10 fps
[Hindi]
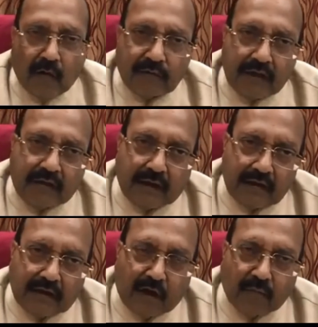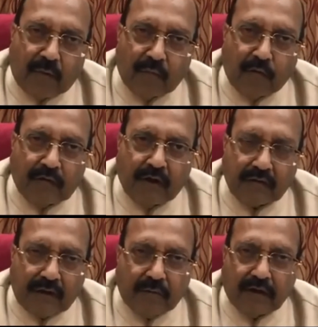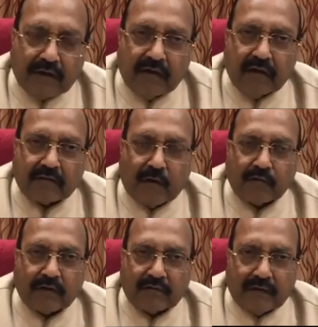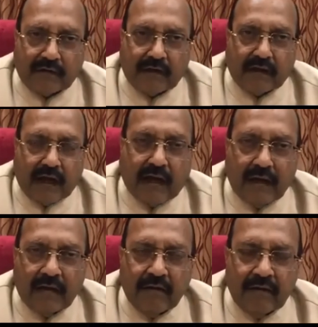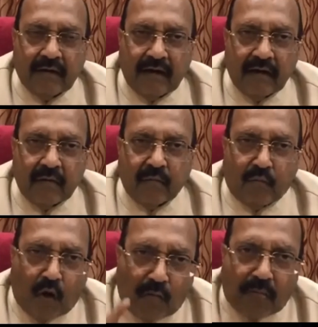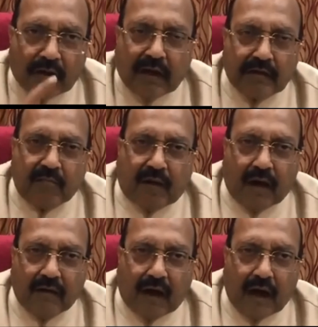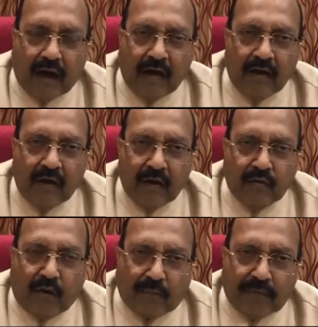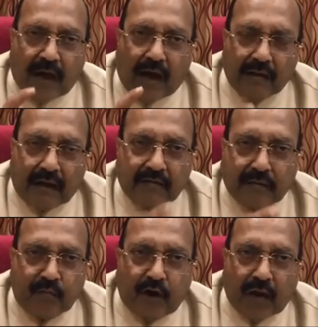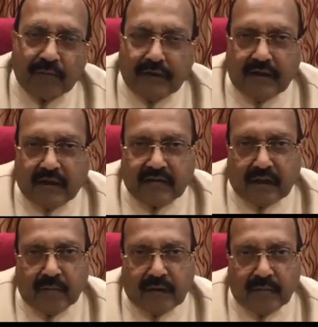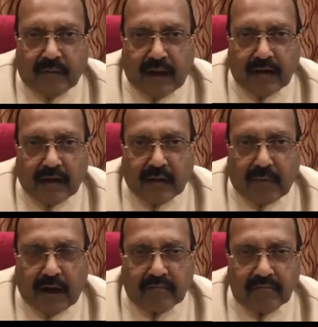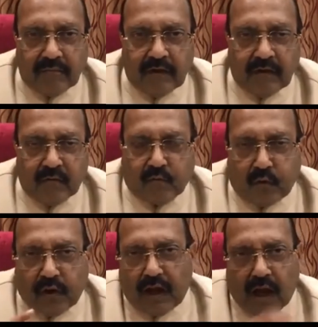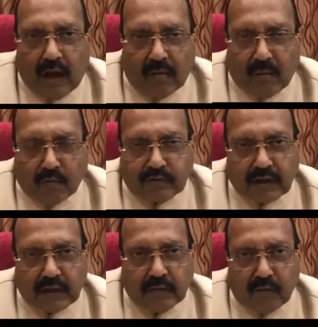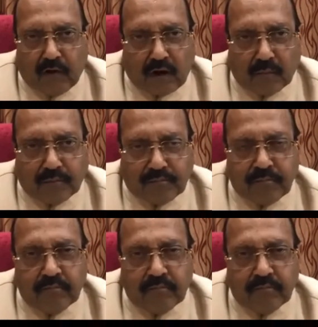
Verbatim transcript: अलाउद्दीन खिलजी और महमूद गजनवी की नस्ल और संस्कृति के मोहम्मद आजम खान का जो अपना आदर्श मुलायम सिंह के जन्मदिन मनाने के बाद खुलेआम अबू सलीम और